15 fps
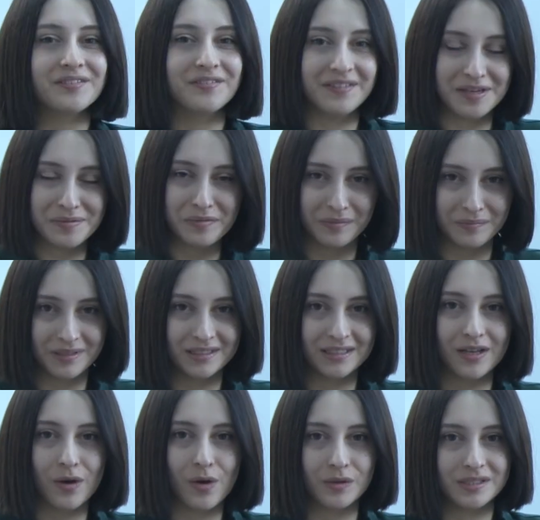Firmamın
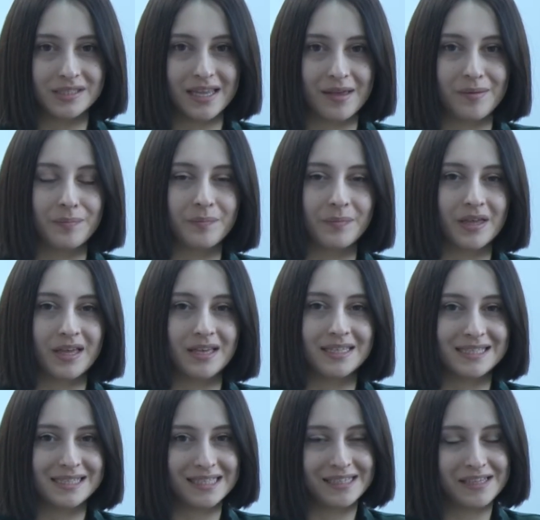COSGAP
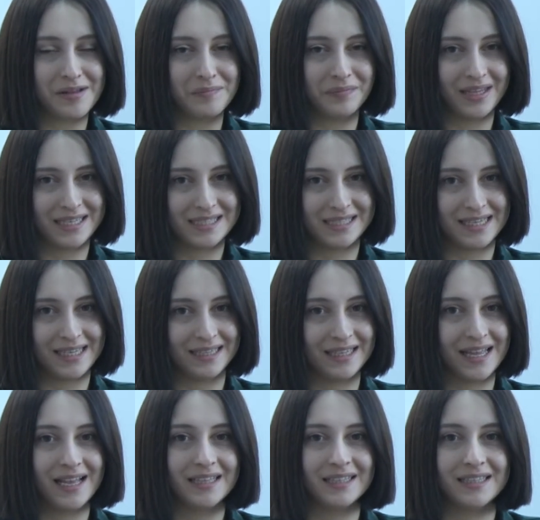istihdam
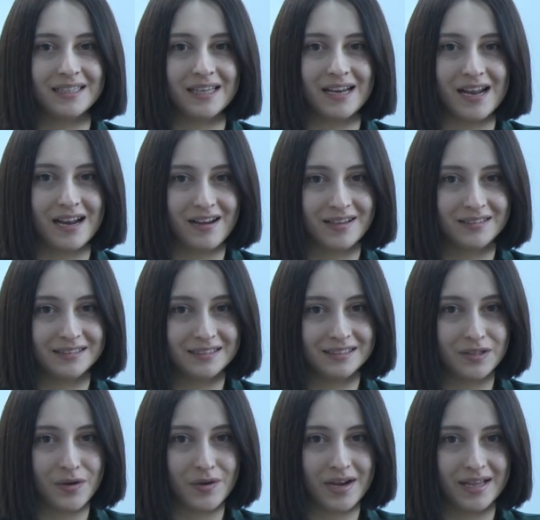desteğinden
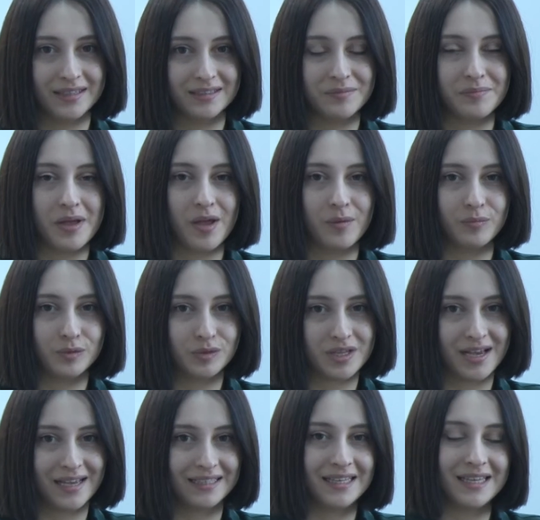yararlandığını öğrendim. Bu
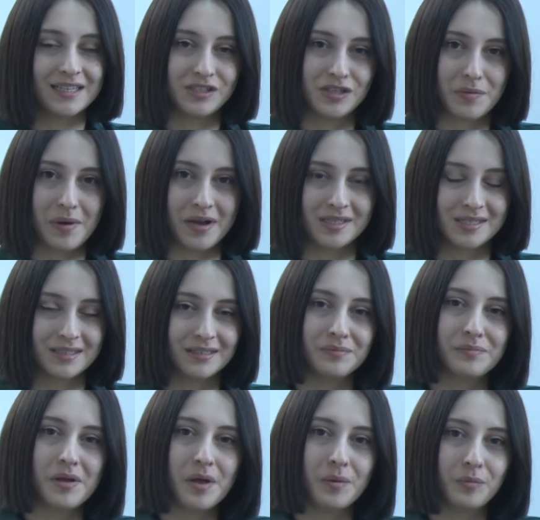sayede işe
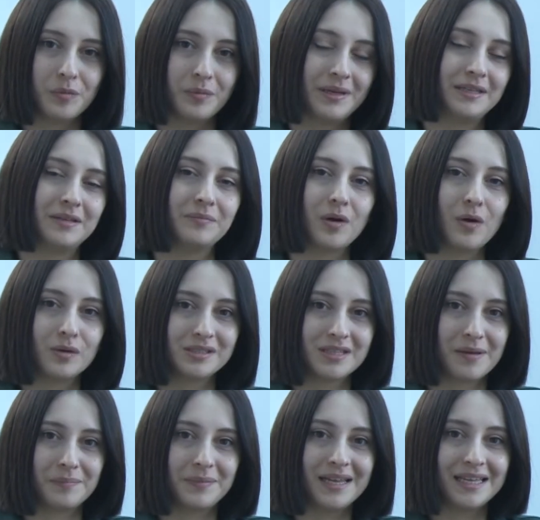başladım. Bu benim
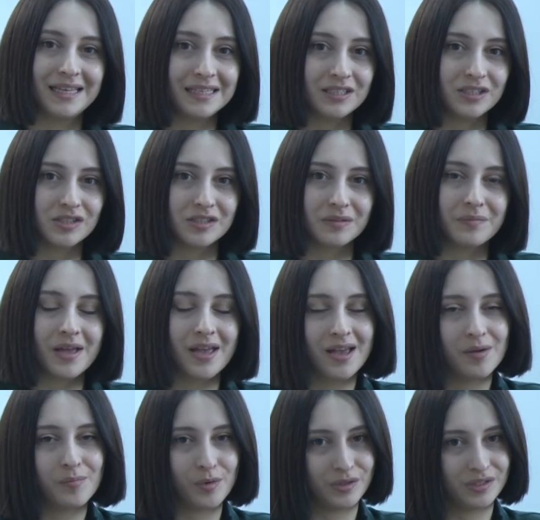COSGAP'le ilk işim.
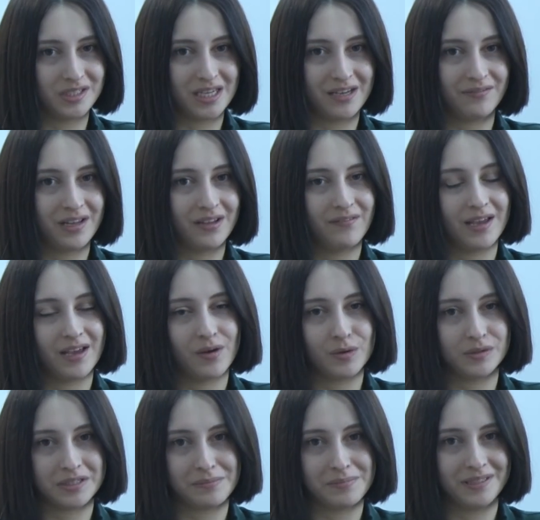Boyut Çevre ve
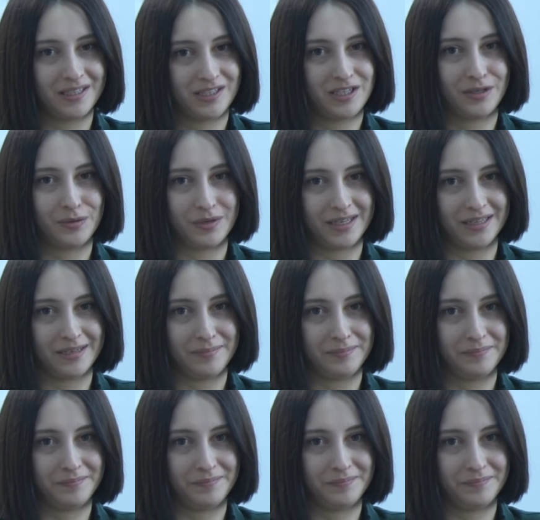COSGAP'e teşekkür ederim.